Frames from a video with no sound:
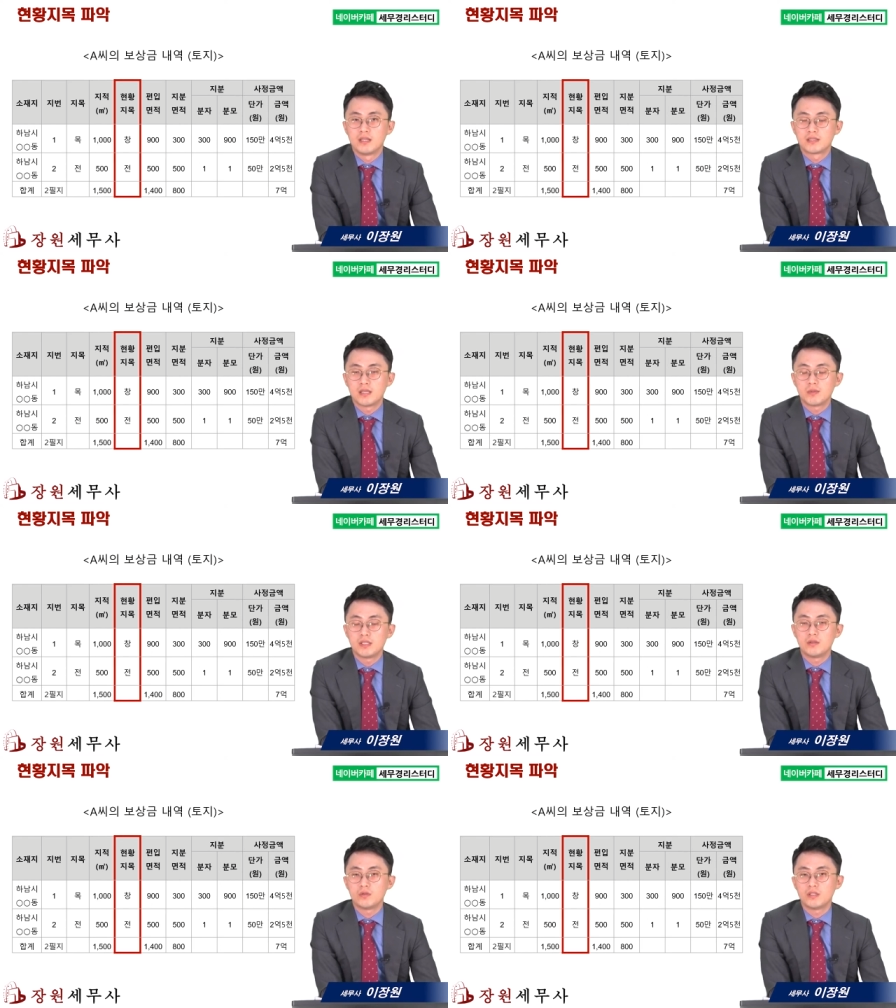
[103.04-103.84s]
상기
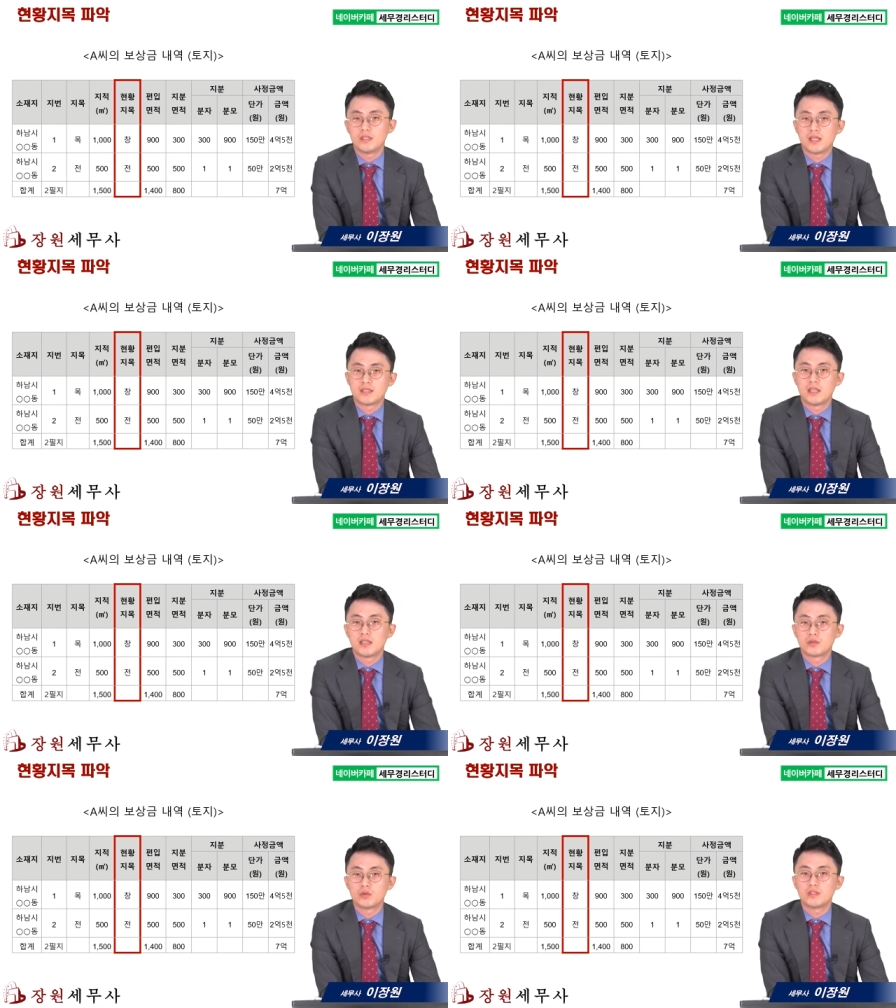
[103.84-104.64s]
신도시
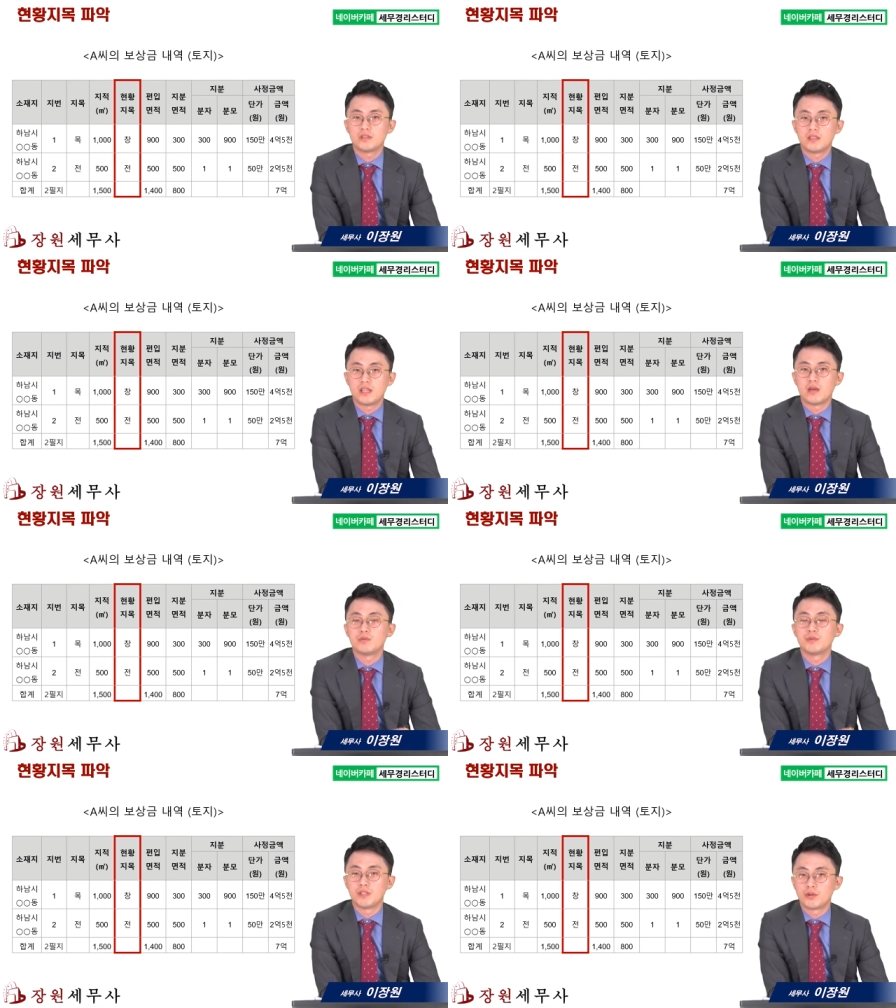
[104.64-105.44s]
대상 토지들이
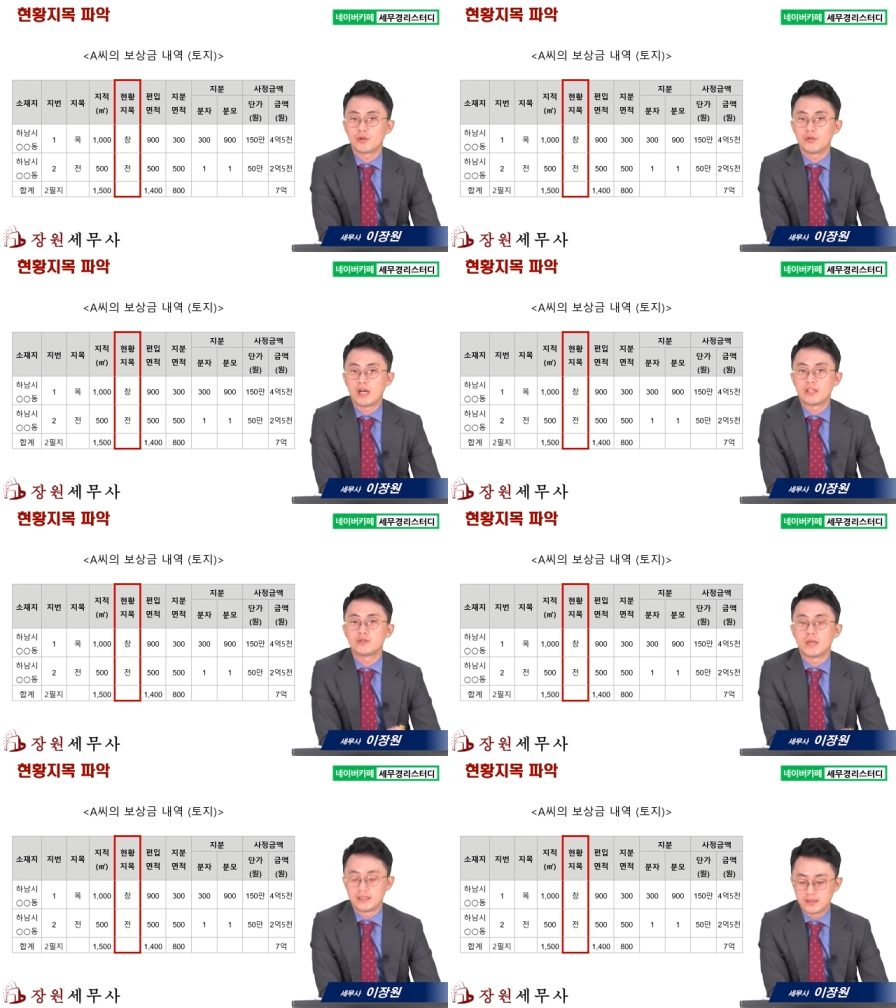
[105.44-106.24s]
대부분 이런 경우가 아주
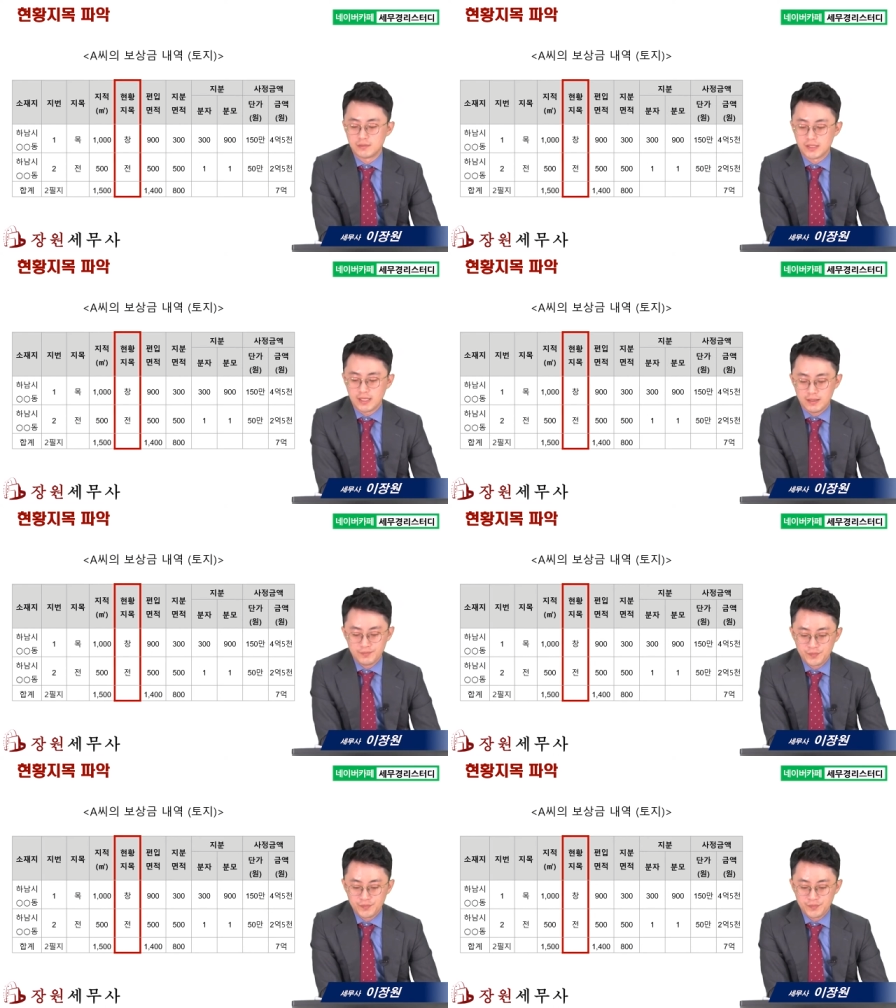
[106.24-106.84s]
많습니다.